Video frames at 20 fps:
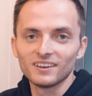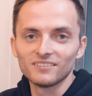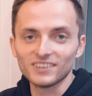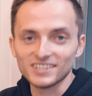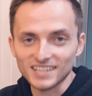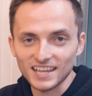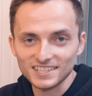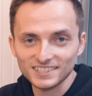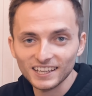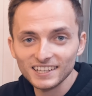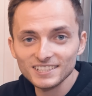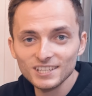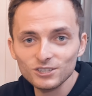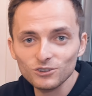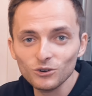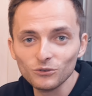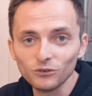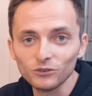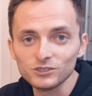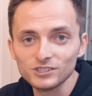Was echt richtig
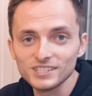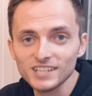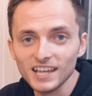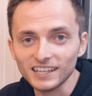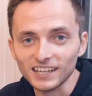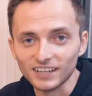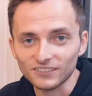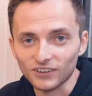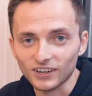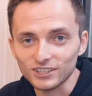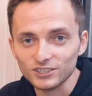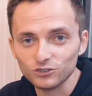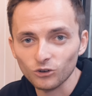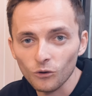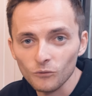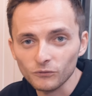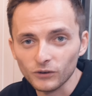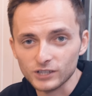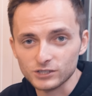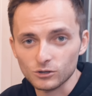gut funktioniert hat, war die
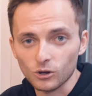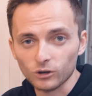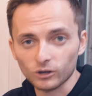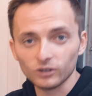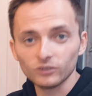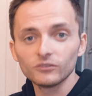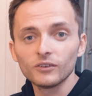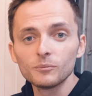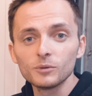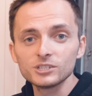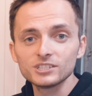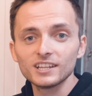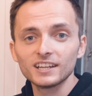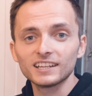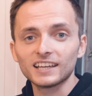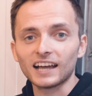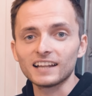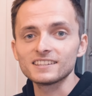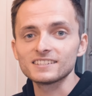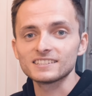Stromversorgung. Wir mussten ja
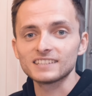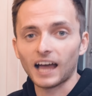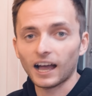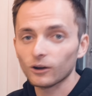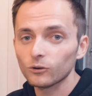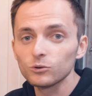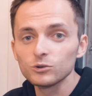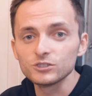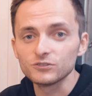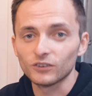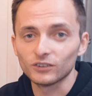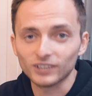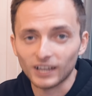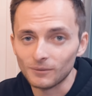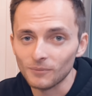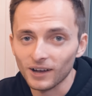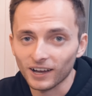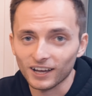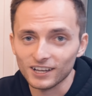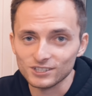die ganzen Akkus von
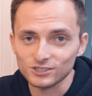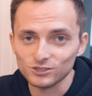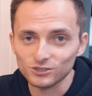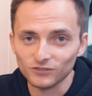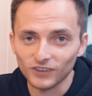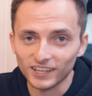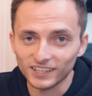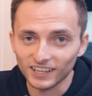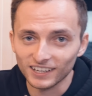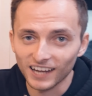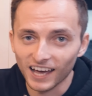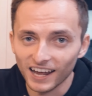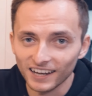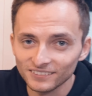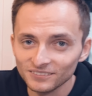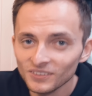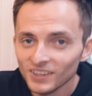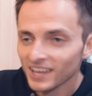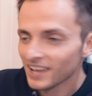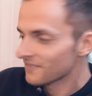Kameras und so weiter
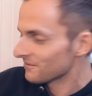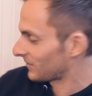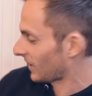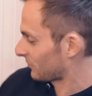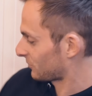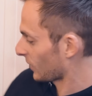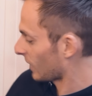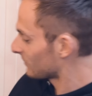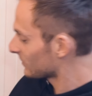laden. Dafür